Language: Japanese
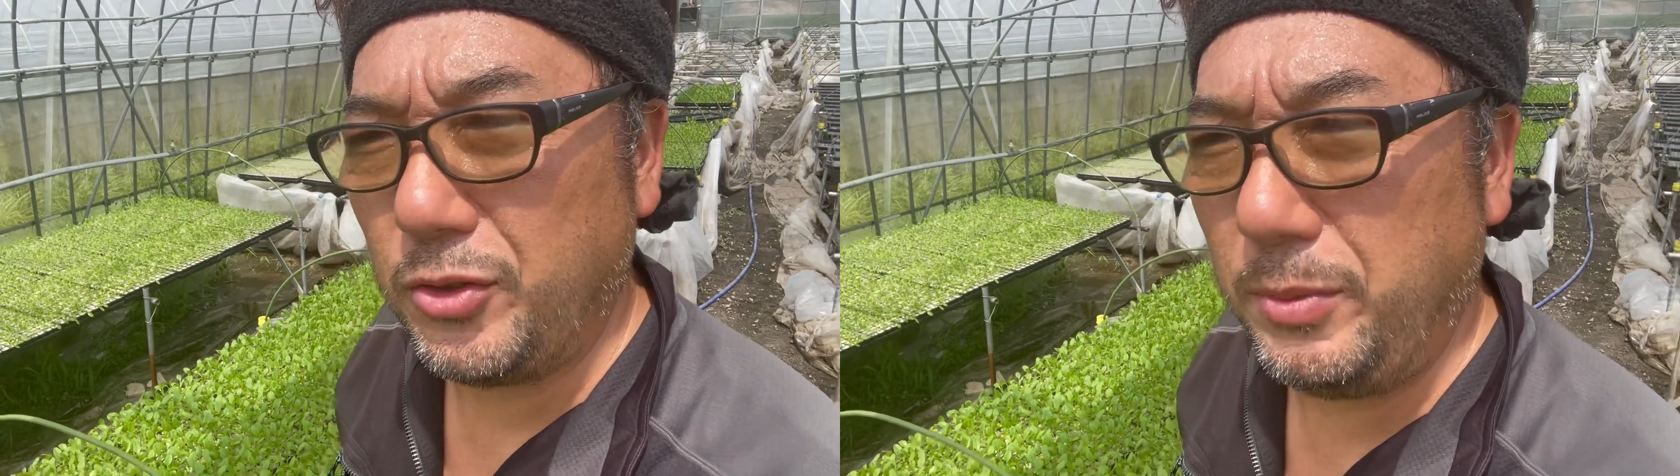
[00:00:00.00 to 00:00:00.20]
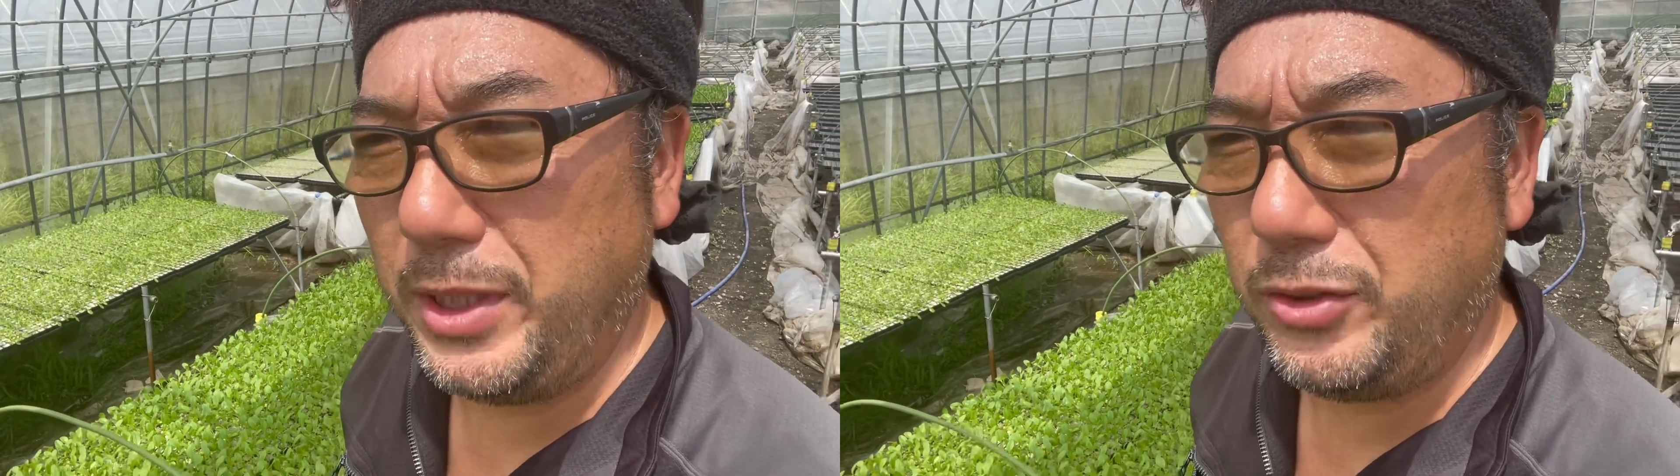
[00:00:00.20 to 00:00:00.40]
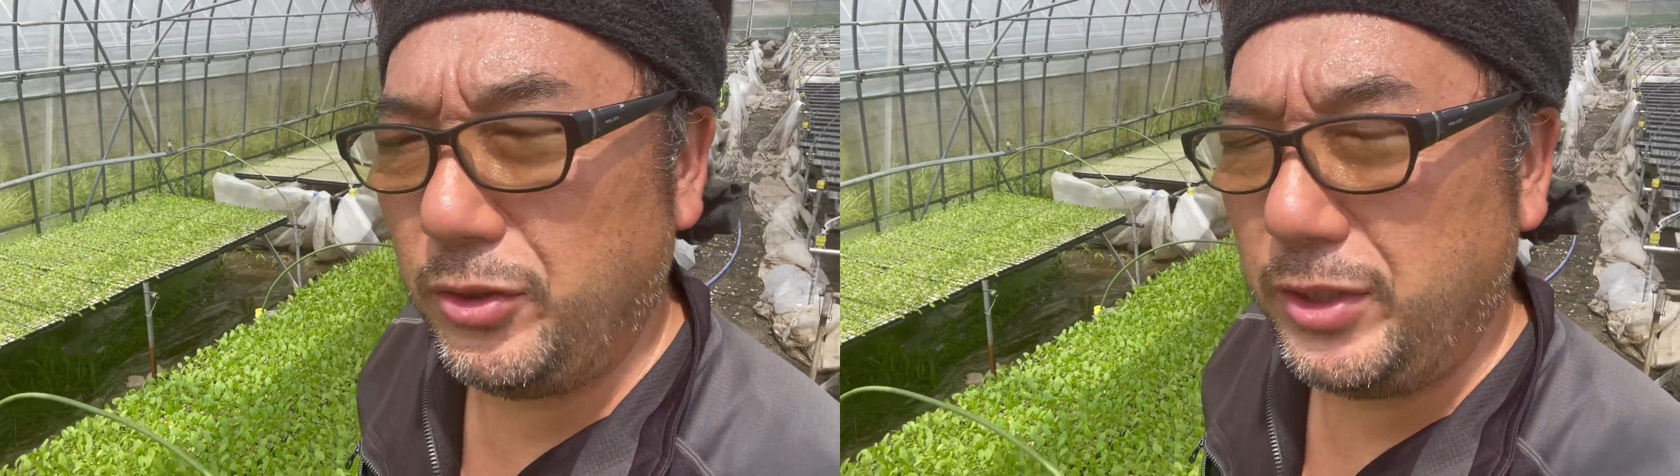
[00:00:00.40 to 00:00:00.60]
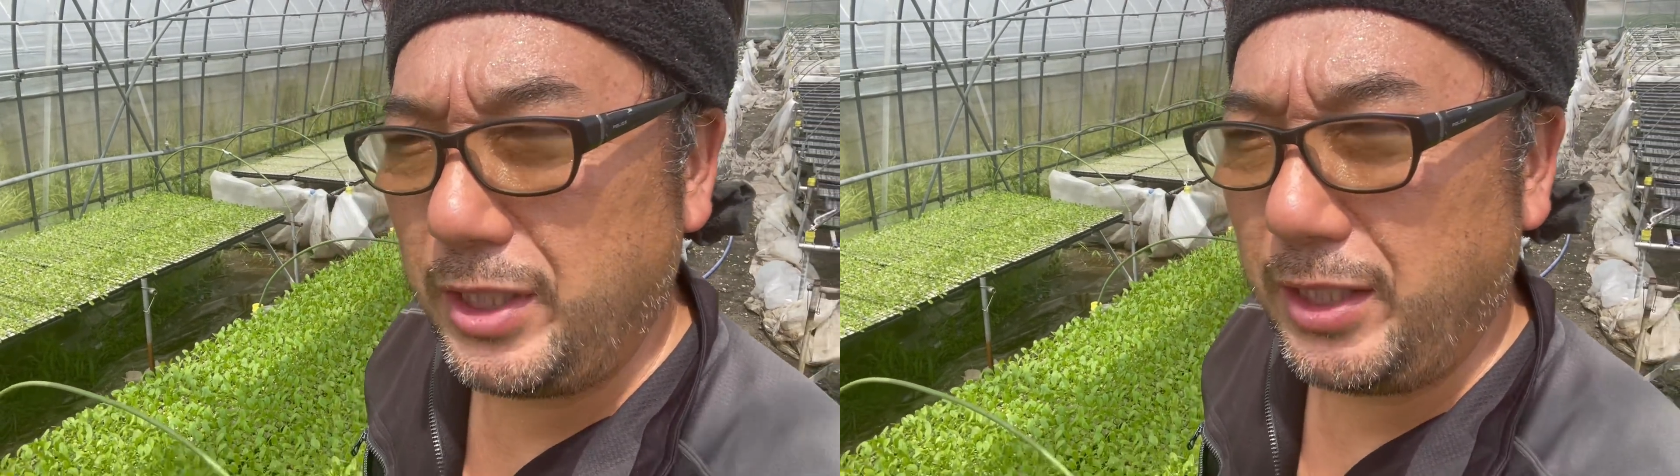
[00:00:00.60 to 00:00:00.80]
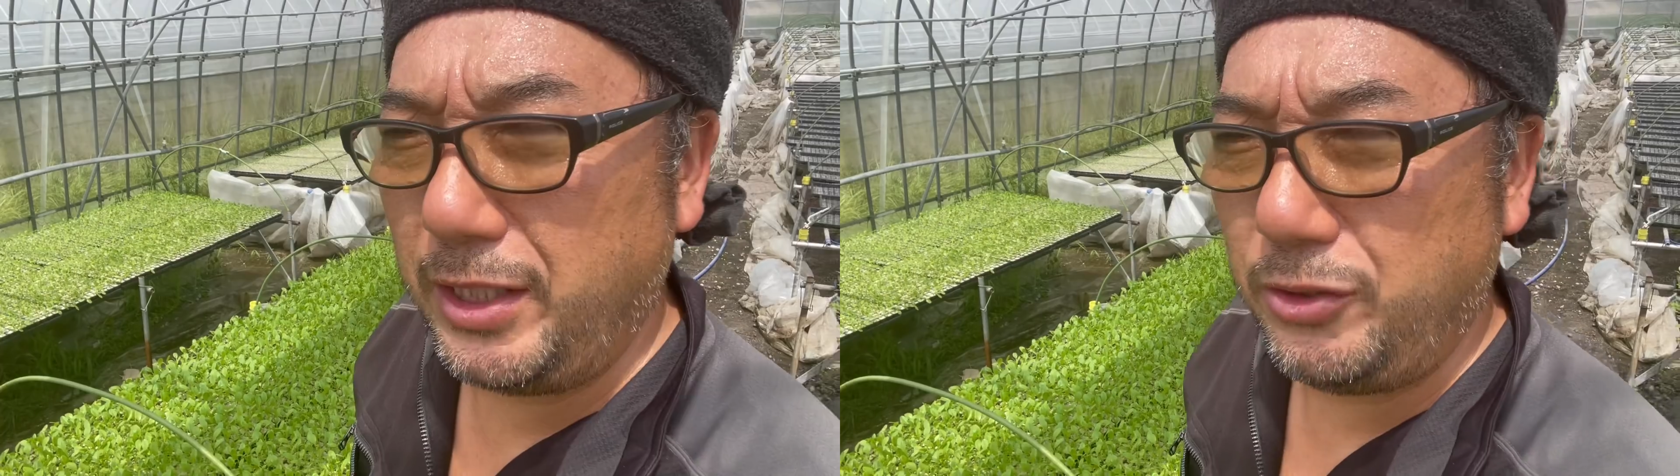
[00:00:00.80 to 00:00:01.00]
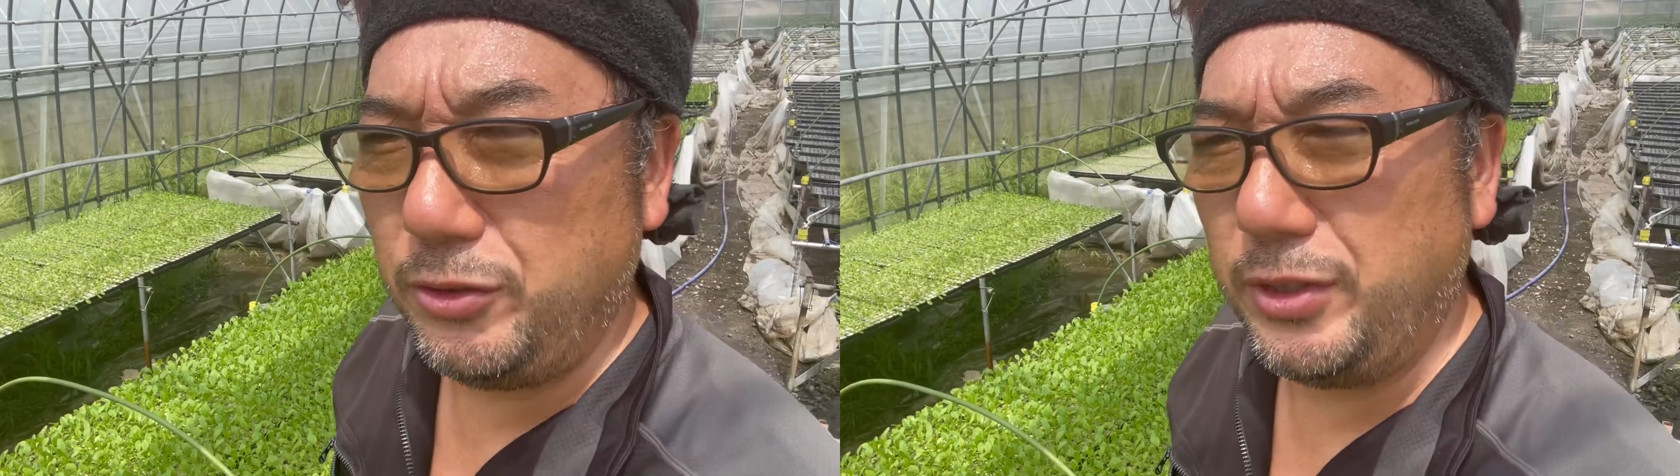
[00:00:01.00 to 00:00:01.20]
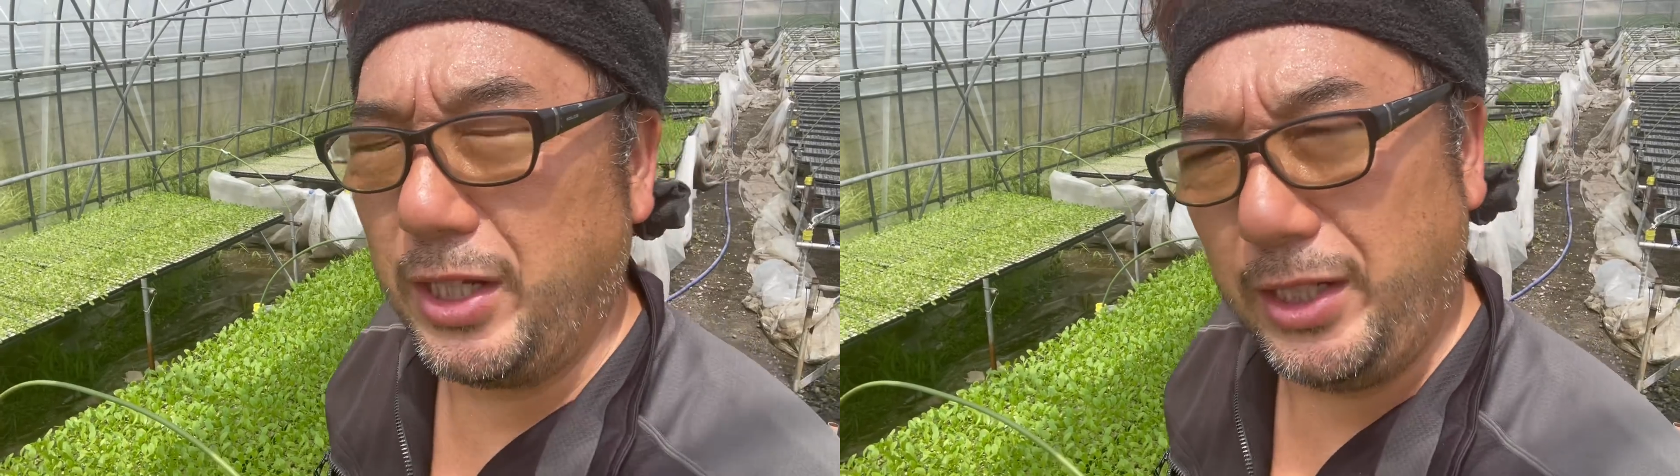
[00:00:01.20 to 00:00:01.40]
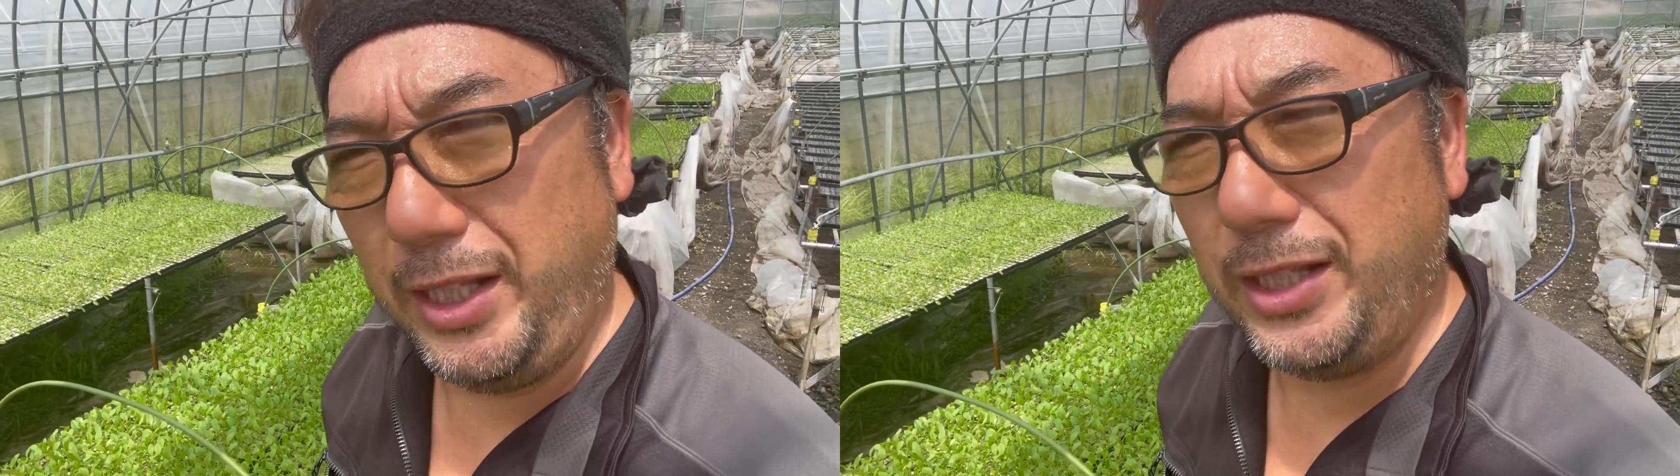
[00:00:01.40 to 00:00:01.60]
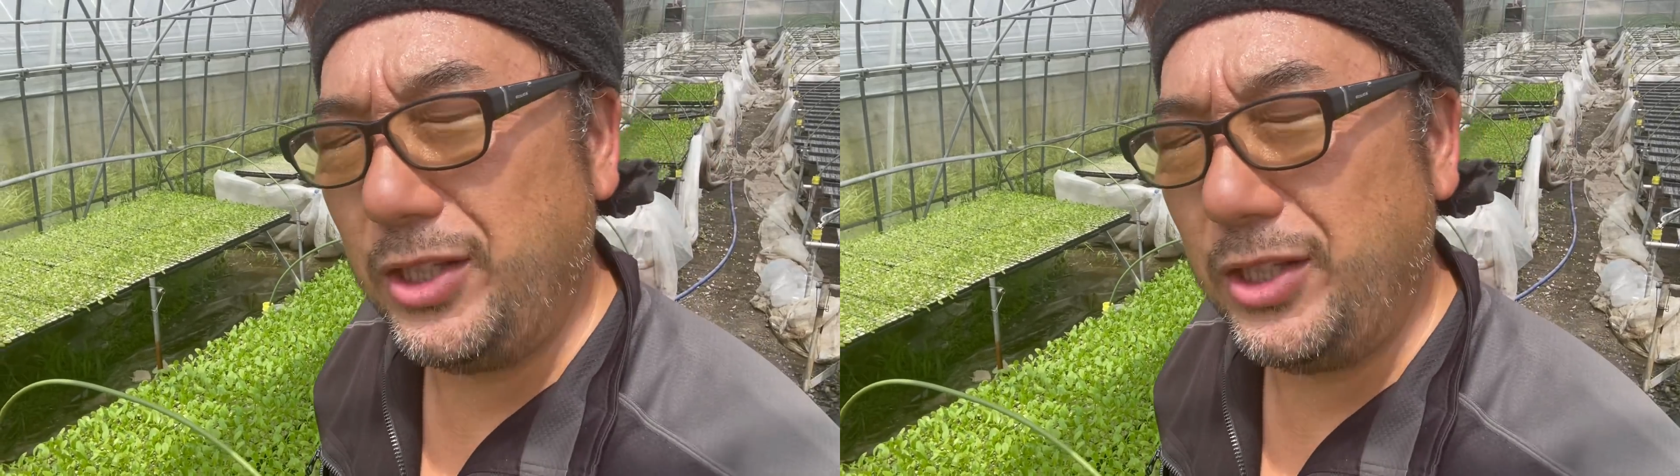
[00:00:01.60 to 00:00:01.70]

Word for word: コメントをいただいとる中ね、